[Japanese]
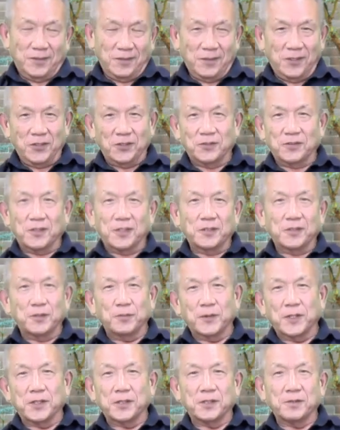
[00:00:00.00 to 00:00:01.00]
レストランに
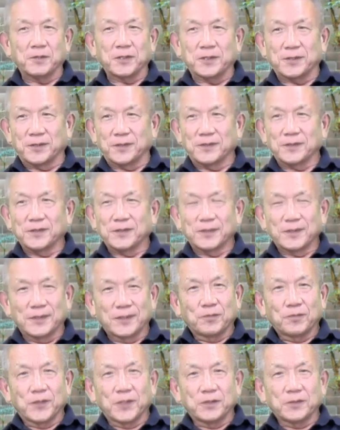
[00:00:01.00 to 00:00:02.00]
負けてます
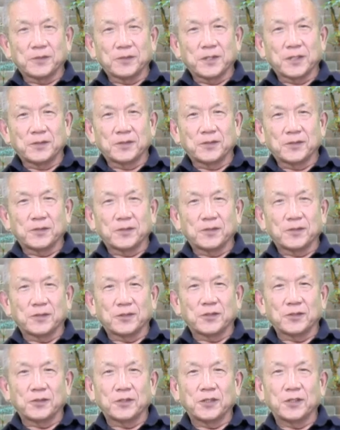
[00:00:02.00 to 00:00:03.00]
マクドナルドの
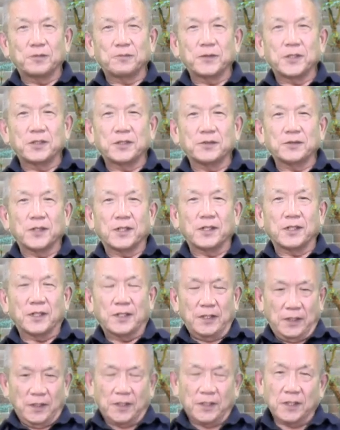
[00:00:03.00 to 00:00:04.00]
商品イメージは
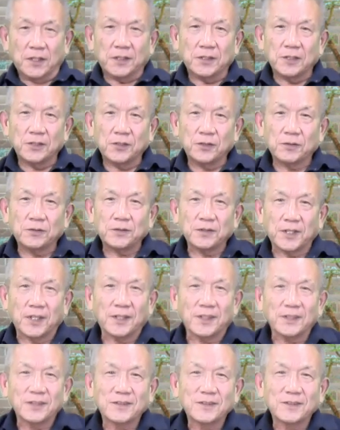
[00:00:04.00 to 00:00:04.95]
体に良くない